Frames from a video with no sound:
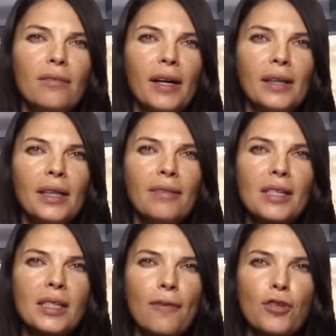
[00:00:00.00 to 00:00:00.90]
войны
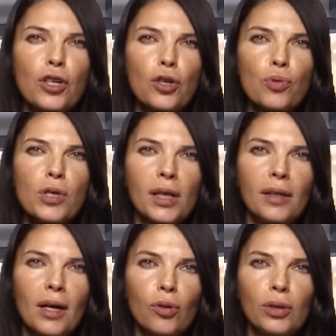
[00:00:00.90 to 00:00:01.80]
восставший русский
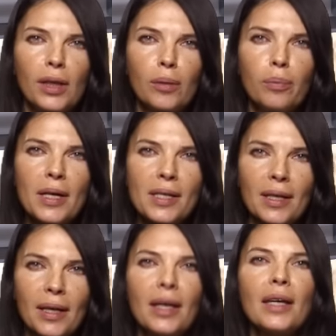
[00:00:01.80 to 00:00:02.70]
народ
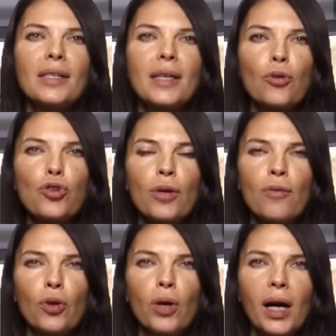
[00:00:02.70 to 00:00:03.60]
Донбасса с оружием в
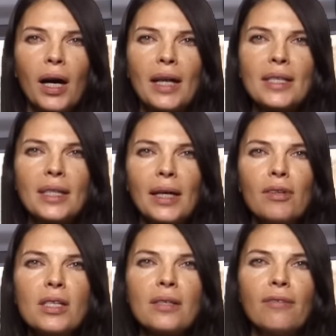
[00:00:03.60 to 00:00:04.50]
руках
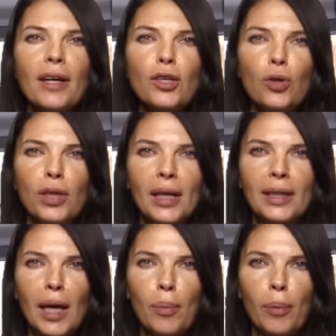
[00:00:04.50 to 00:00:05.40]
отстаивает свое
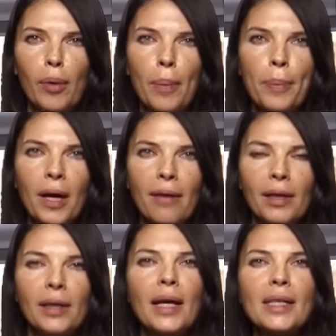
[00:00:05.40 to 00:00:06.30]
неотъемлемое
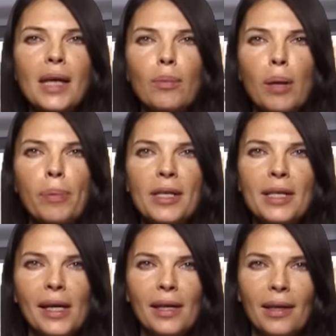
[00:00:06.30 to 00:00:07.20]
право на
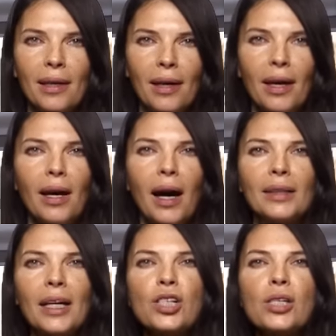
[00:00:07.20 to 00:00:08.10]
самоопределение, а
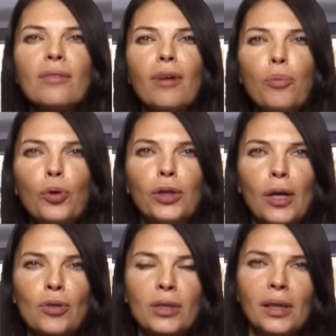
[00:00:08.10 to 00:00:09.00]
также свободное
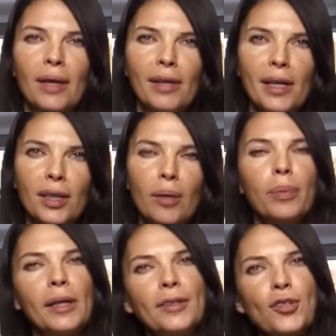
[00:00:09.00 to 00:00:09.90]
установление
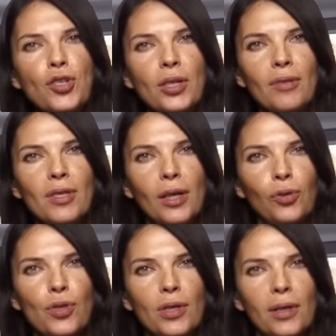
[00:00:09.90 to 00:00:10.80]
политического статуса.